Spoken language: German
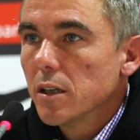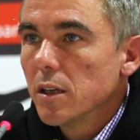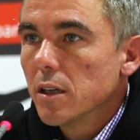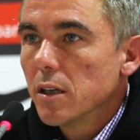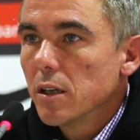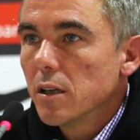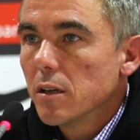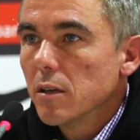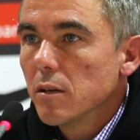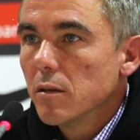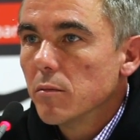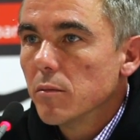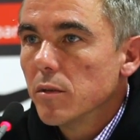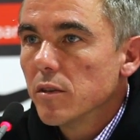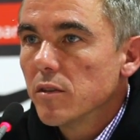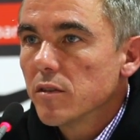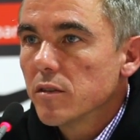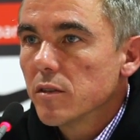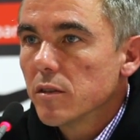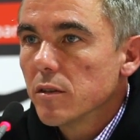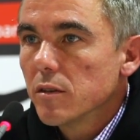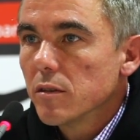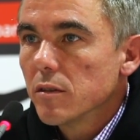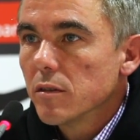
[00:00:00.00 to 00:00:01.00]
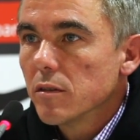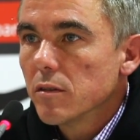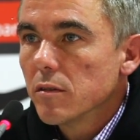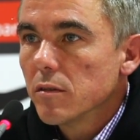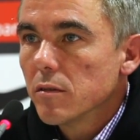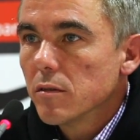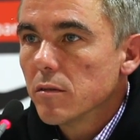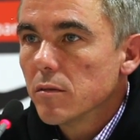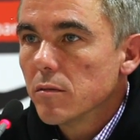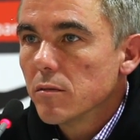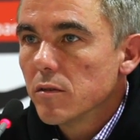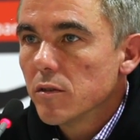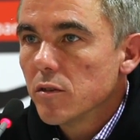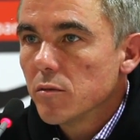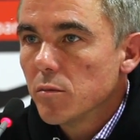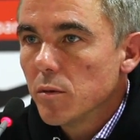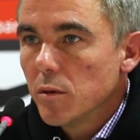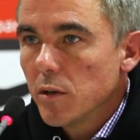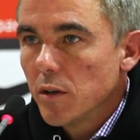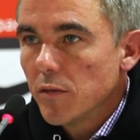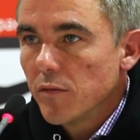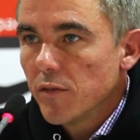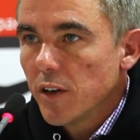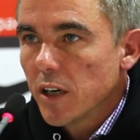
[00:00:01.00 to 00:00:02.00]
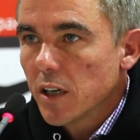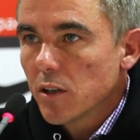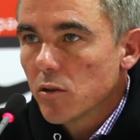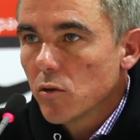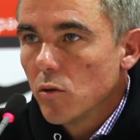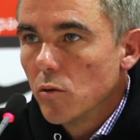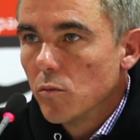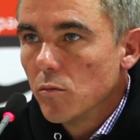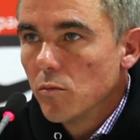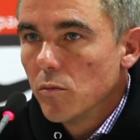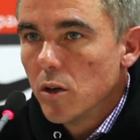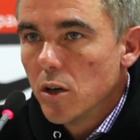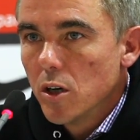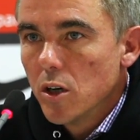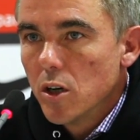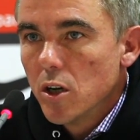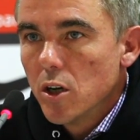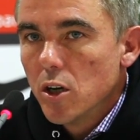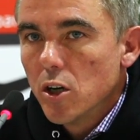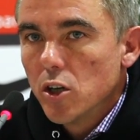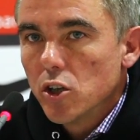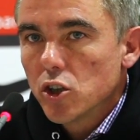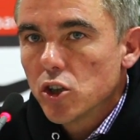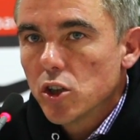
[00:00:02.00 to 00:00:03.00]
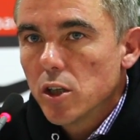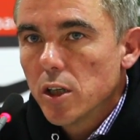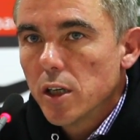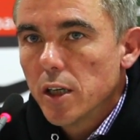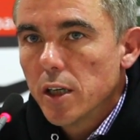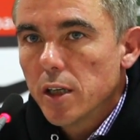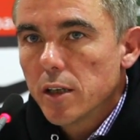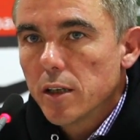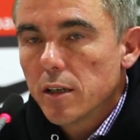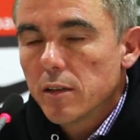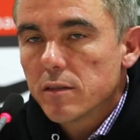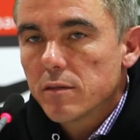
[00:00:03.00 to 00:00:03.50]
der ein bisschen sich mit dem Effekt rumschlägt,